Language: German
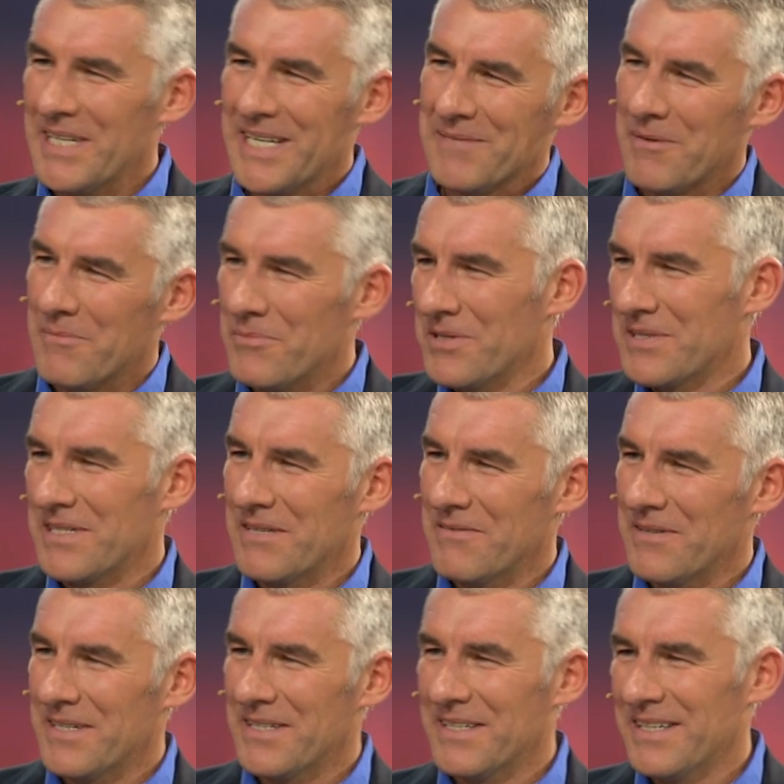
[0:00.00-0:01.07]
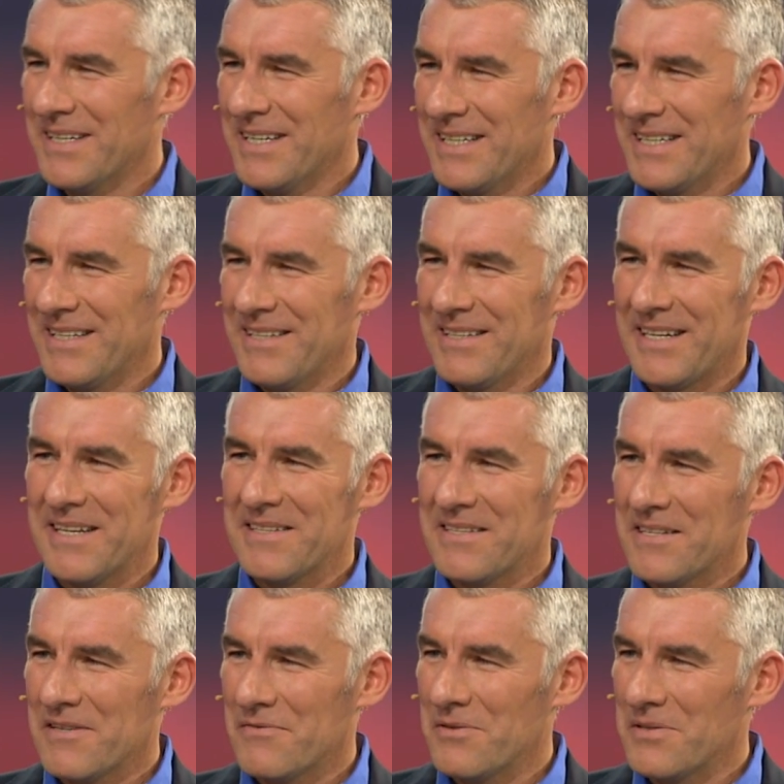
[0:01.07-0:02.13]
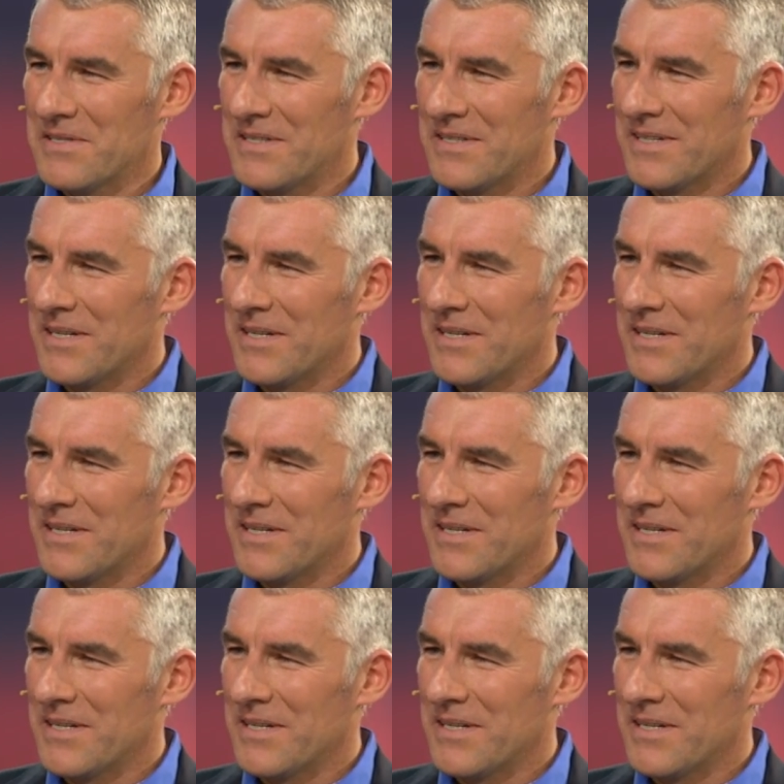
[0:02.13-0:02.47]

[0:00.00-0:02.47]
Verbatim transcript: Da ist man plötzlich wieder 13., 14.